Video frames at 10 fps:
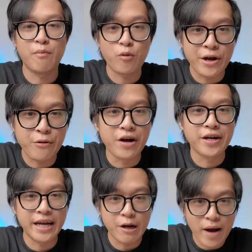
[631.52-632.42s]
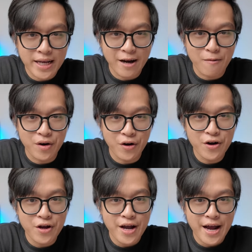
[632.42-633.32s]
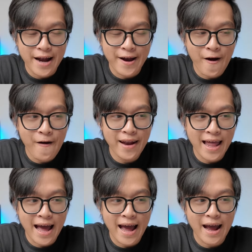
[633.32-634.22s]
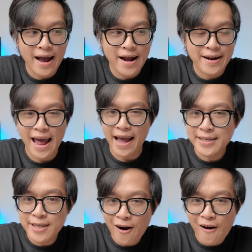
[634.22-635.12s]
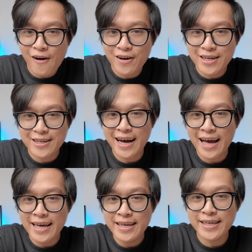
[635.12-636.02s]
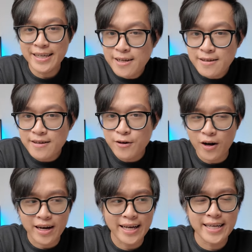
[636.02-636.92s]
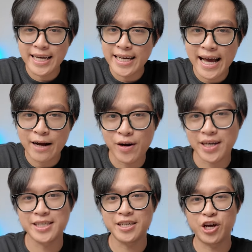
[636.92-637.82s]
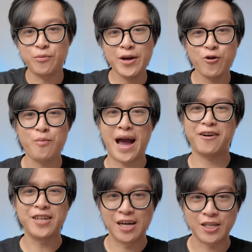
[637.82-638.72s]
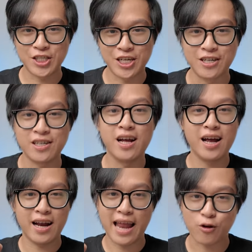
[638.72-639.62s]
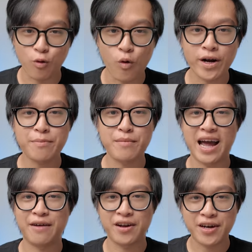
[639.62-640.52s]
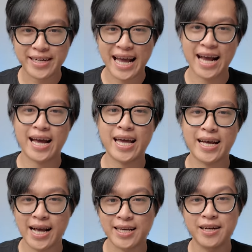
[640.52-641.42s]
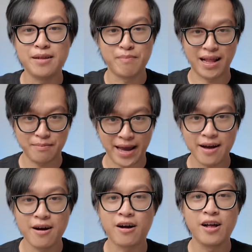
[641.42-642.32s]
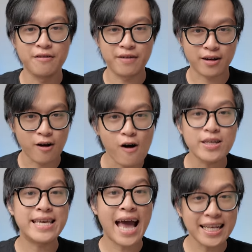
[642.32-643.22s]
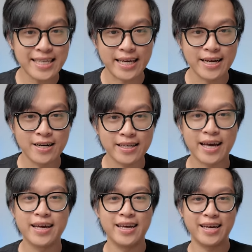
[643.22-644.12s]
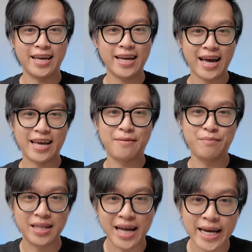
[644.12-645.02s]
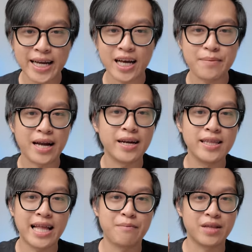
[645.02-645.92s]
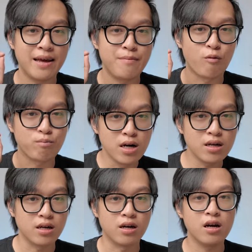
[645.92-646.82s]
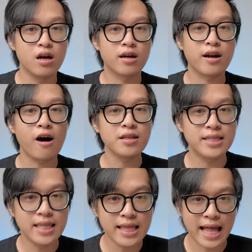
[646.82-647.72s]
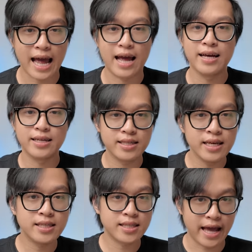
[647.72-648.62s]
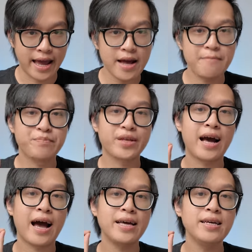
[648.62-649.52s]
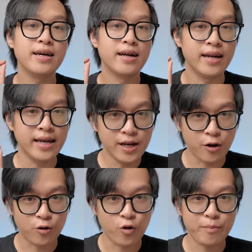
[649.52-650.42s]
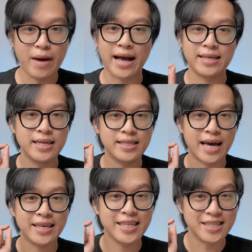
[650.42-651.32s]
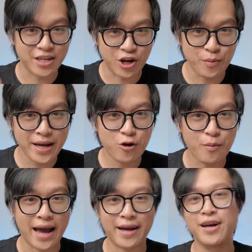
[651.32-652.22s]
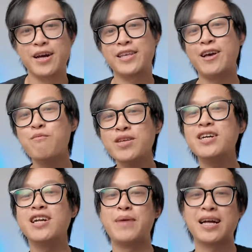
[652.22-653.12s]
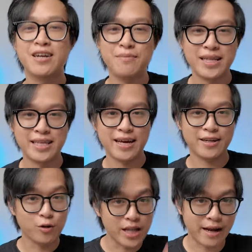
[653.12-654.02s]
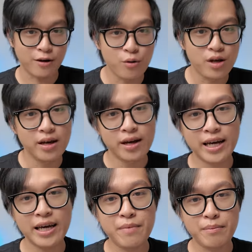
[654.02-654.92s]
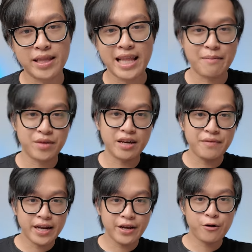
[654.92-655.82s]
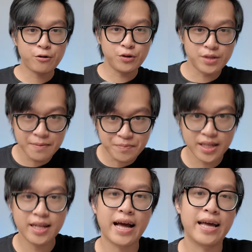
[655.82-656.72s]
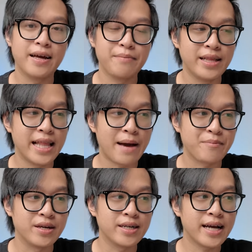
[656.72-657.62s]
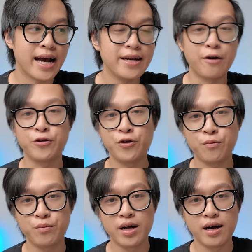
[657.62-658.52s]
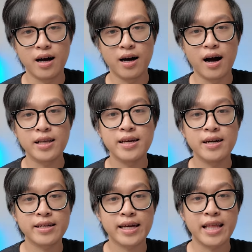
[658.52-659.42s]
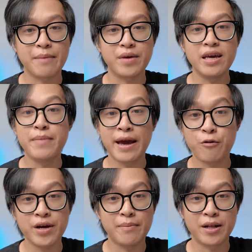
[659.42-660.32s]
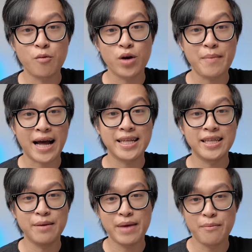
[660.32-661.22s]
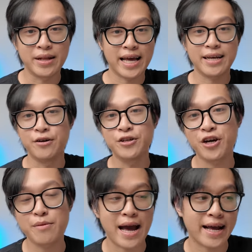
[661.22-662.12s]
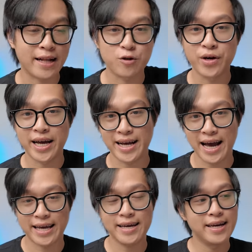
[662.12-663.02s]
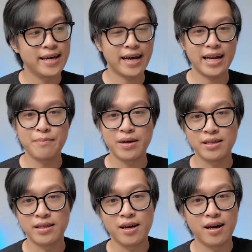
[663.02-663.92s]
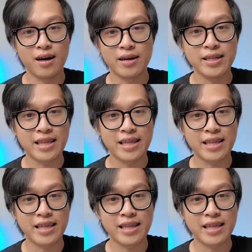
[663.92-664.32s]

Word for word: là một điều cực kỳ quan trọng nữa, đó là để cho cái kiến thức hoặc là cái kỹ năng hoặc là cái sự hiểu biết của bạn nó thật sự là của các bạn và nó càng ngày càng trở nên mạnh mẽ hơn và có giá trị hơn nha. Thì cái này mình thấy là các bạn nên làm thêm một bước nữa, đó chính là chia sẻ cái lý luận của các bạn, chia sẻ những cái sự hiểu biết của bạn. Giống như là bản thân mình nha, nói thiệt luôn, khi mà mình làm những cái video YouTube như thế này, mình làm những cái nội dung ở trên cái tệp email, có nghĩa là mình có một cái bản tin email mình hay gửi cho các bạn hàng tuần hàng ngày á, hay là mình đi